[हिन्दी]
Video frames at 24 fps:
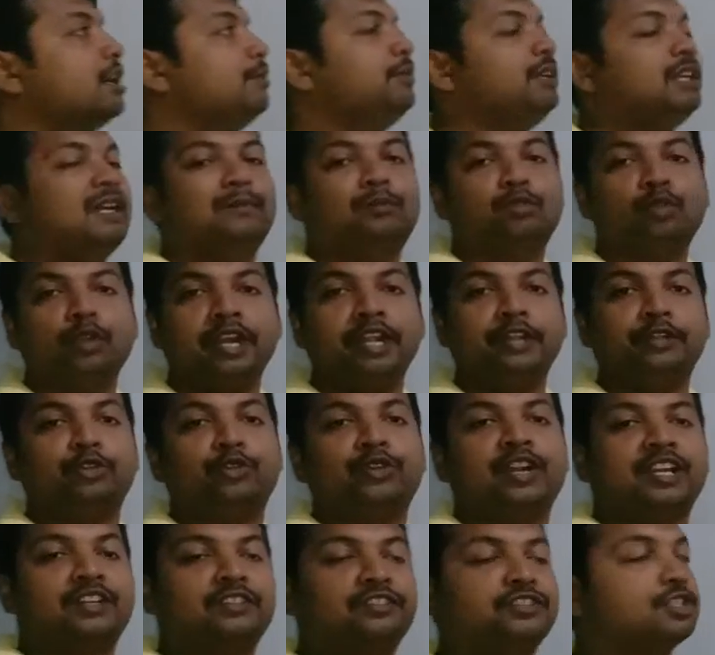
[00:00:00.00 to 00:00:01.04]
हमने आपको
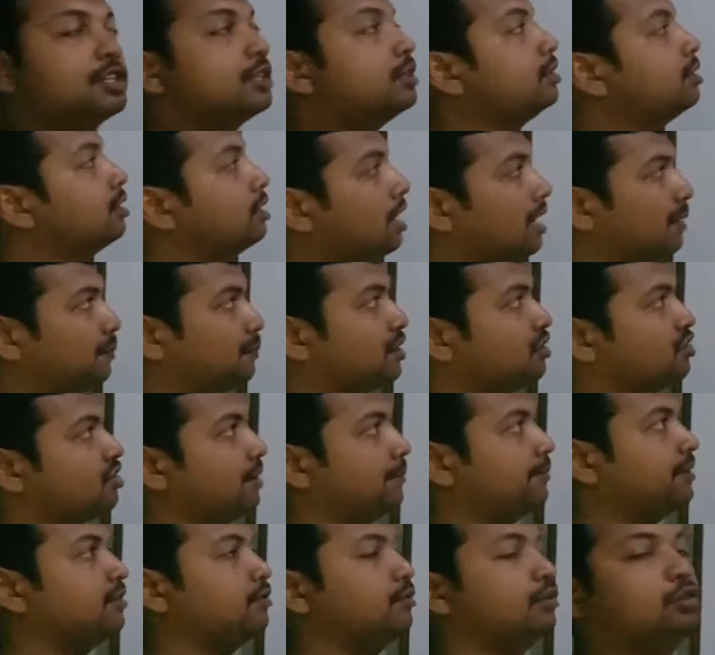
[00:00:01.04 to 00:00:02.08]
इंट्रोडक्शन आपके
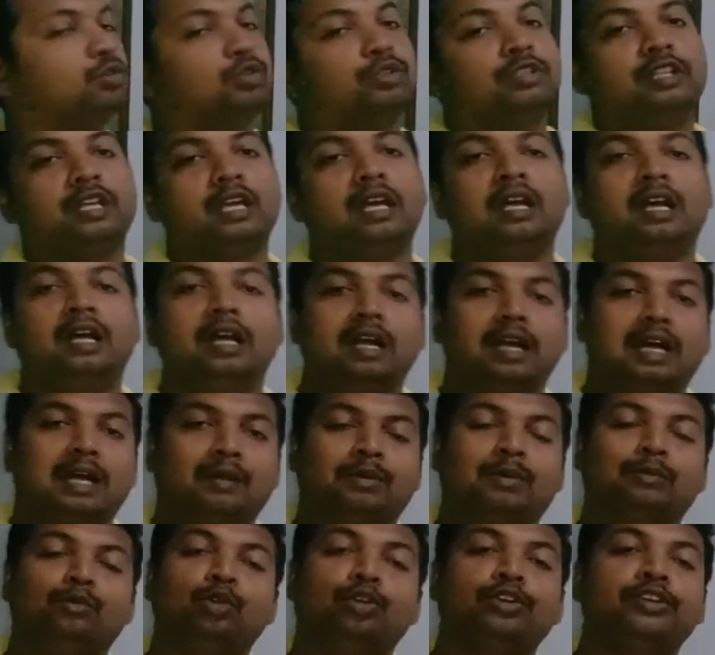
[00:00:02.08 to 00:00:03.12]
चैप्टर वन को दिया अब
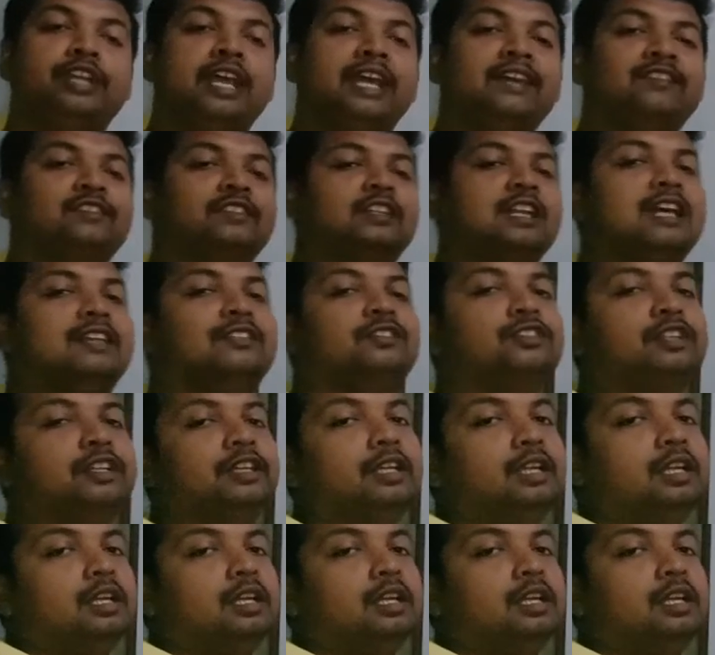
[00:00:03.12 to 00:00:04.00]
हम लोग नेक्स्ट क्लास से